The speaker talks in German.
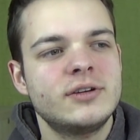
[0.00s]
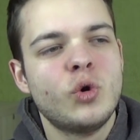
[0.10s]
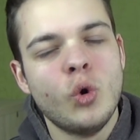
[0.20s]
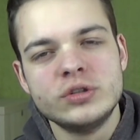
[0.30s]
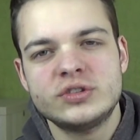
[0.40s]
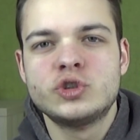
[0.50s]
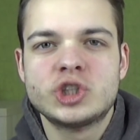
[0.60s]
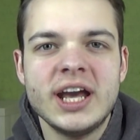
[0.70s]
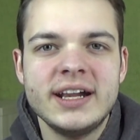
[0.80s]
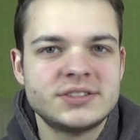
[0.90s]
groß und
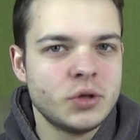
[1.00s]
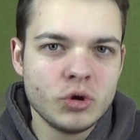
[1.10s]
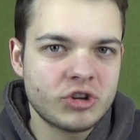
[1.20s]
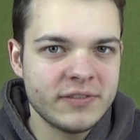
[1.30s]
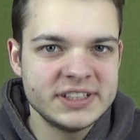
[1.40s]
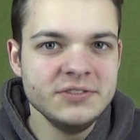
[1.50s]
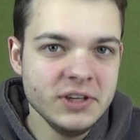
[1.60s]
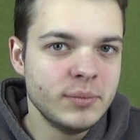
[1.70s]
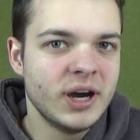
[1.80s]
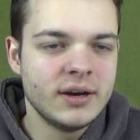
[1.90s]
schnell ist logischerweise
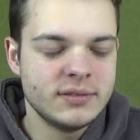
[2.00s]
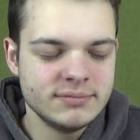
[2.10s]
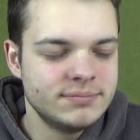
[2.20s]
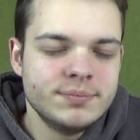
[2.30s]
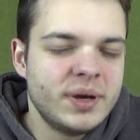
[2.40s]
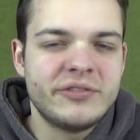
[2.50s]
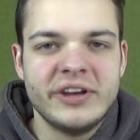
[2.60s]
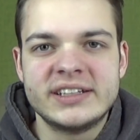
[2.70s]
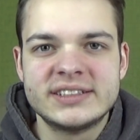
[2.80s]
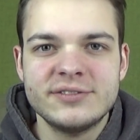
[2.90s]
wie immer
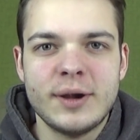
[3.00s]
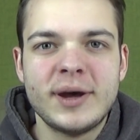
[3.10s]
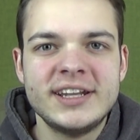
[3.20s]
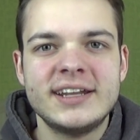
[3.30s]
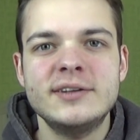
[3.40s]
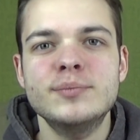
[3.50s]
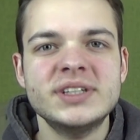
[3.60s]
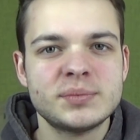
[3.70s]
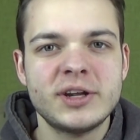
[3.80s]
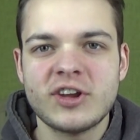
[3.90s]
perfekt, weil man dann ein
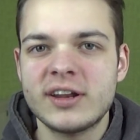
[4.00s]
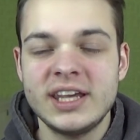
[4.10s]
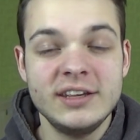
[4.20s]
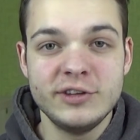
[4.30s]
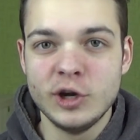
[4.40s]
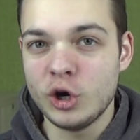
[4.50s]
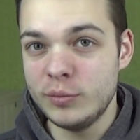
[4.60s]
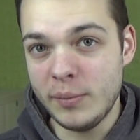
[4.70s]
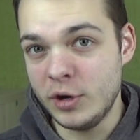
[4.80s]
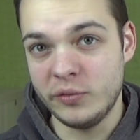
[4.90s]
Mismatch hat, gegen wen auch
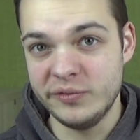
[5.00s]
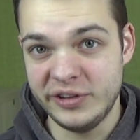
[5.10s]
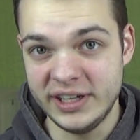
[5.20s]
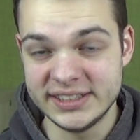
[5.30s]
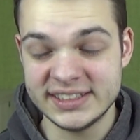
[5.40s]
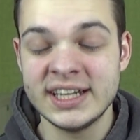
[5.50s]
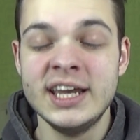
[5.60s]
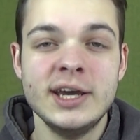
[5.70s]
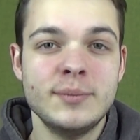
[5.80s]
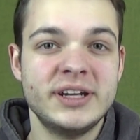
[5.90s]
immer man auf dem Feld ist.
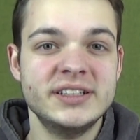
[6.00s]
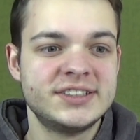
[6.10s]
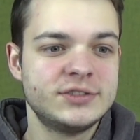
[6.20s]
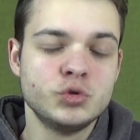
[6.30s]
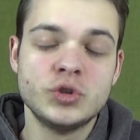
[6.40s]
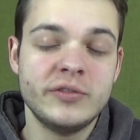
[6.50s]
Man ist zu